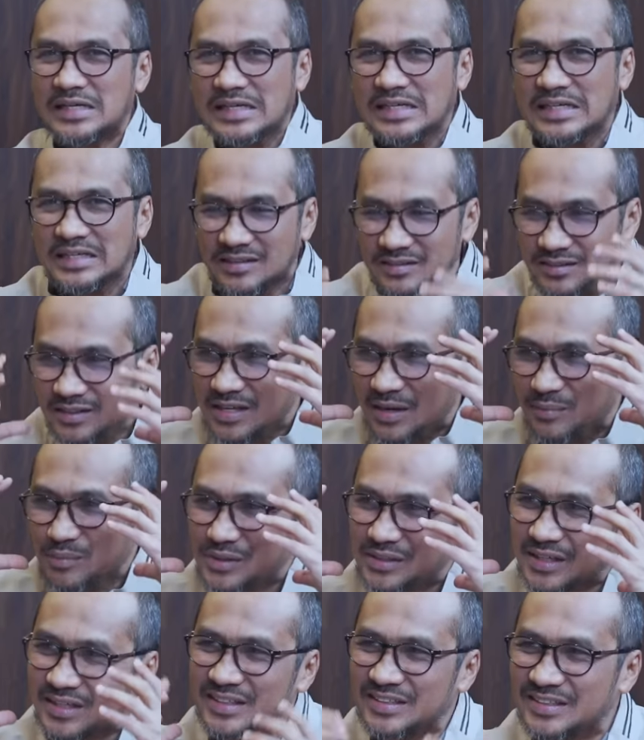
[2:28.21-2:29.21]
yang tidak
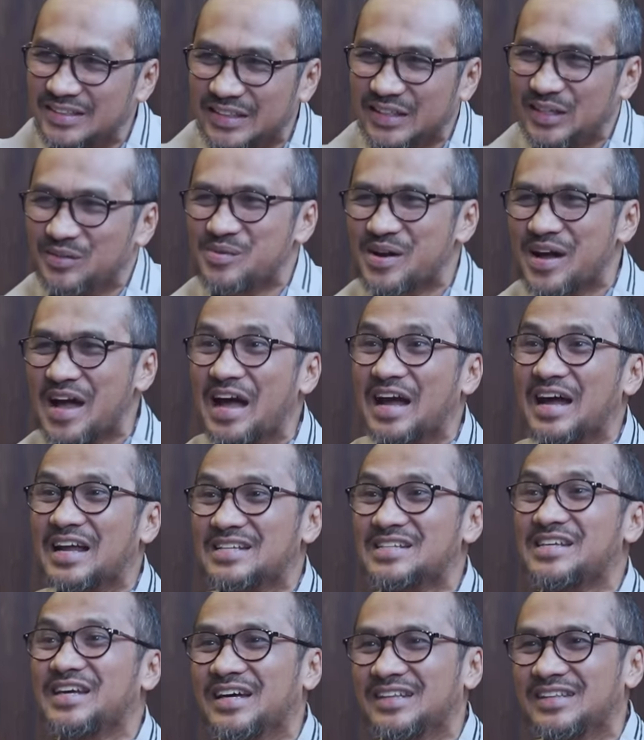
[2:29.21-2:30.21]
bisa diterima akal
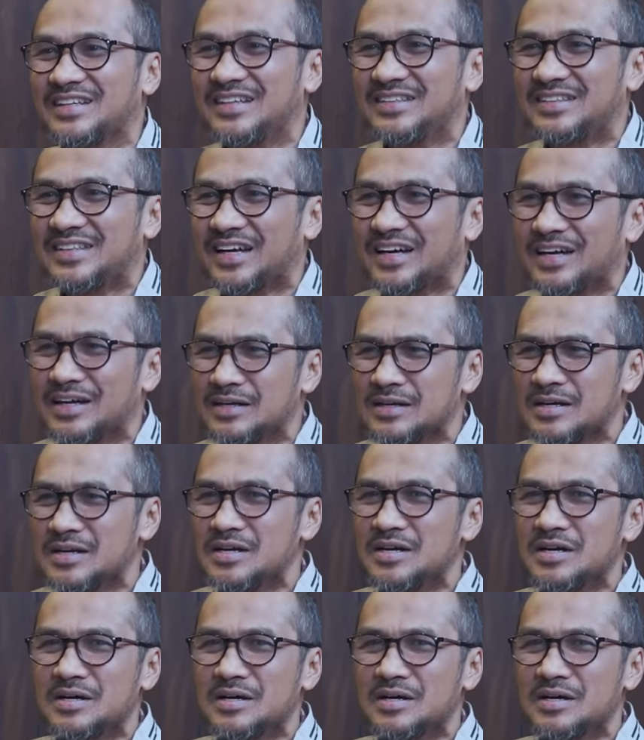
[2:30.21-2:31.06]
sehat kita kan.